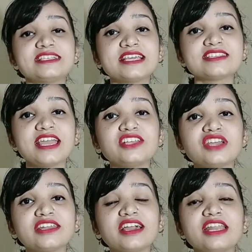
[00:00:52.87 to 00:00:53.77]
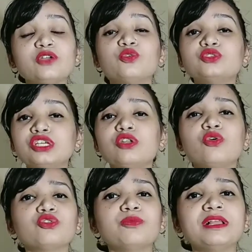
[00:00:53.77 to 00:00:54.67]
इसकी सही जानकारी कुछ ही
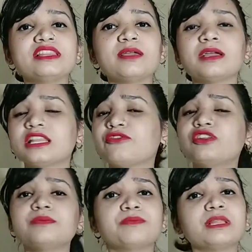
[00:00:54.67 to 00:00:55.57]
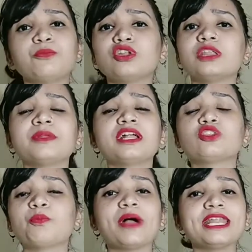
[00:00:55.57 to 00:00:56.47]
लोगों को मिलती है तो फिर मतलब पूरे दिन भर या
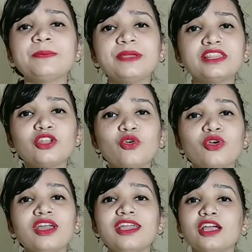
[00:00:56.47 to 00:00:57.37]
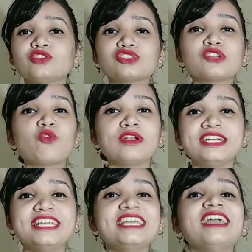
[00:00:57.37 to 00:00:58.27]
तो पानी पीते रहो या तो उसकी
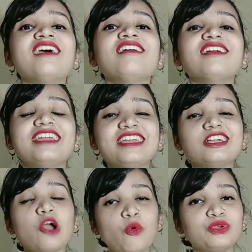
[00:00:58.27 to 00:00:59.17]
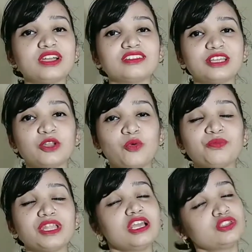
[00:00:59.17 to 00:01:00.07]
क्वांटिटी यहाँ ही काउंट करते रहो
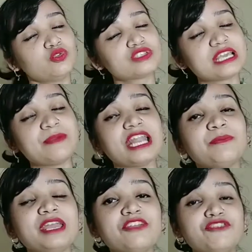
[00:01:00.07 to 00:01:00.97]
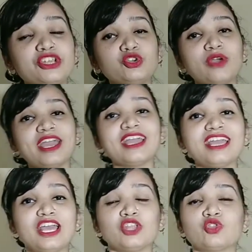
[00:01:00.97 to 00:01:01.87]
तो उसके बारे में ये वीडियो है
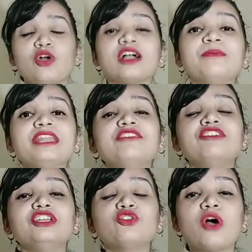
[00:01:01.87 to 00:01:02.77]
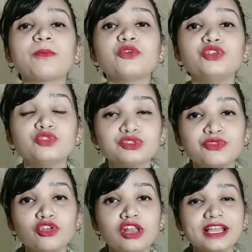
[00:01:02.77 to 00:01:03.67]
तो अगर मेरी वीडियो आपको यूज़फुल